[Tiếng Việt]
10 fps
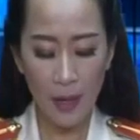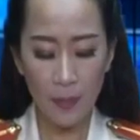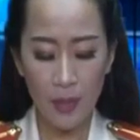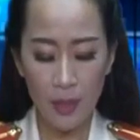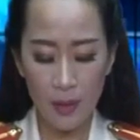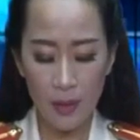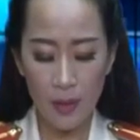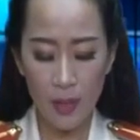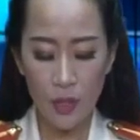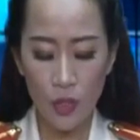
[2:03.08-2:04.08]
mái ấm tình thương
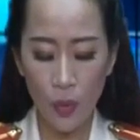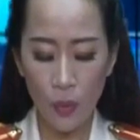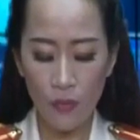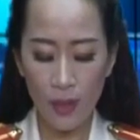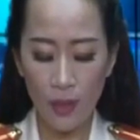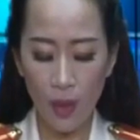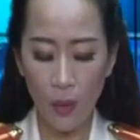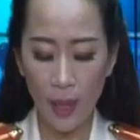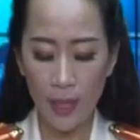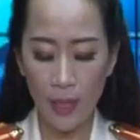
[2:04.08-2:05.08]
cho hội viên có
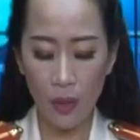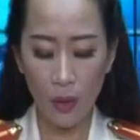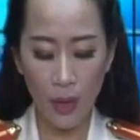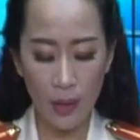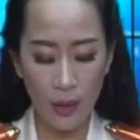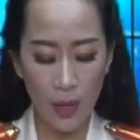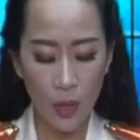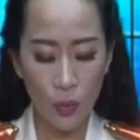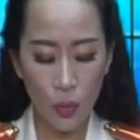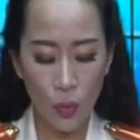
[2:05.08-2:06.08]
hoàn cảnh khó khăn
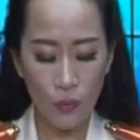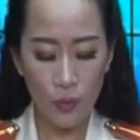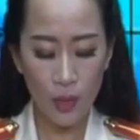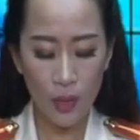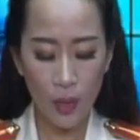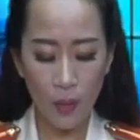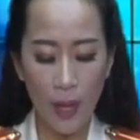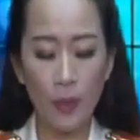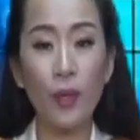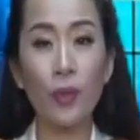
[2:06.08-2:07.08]
thuộc Hội Phụ nữ Công
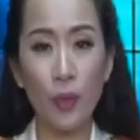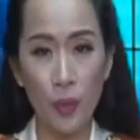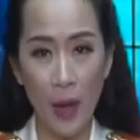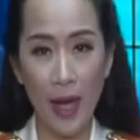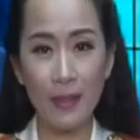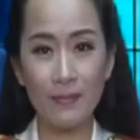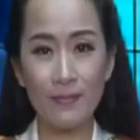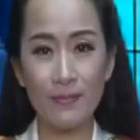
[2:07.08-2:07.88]
an huyện Tuyên Hóa.